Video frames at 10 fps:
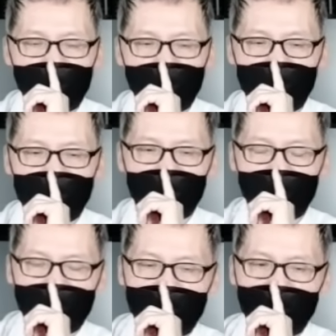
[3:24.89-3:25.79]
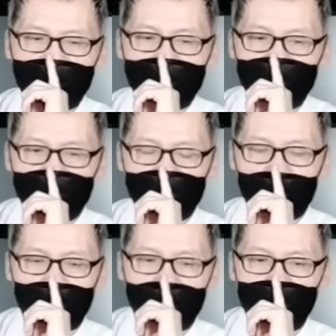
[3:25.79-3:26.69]
괜히 애들처럼 아우 뭐
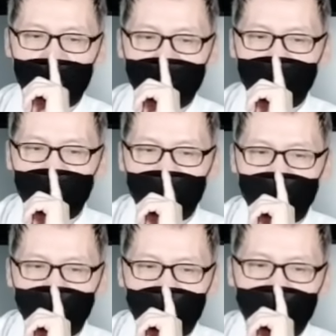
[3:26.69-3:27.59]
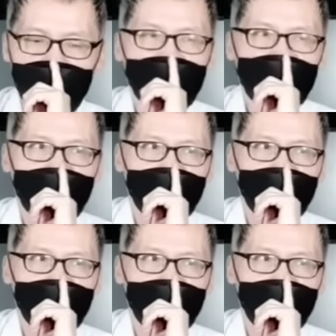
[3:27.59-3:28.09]
최소한 천억, 이천억 줘야지 그런 말 하지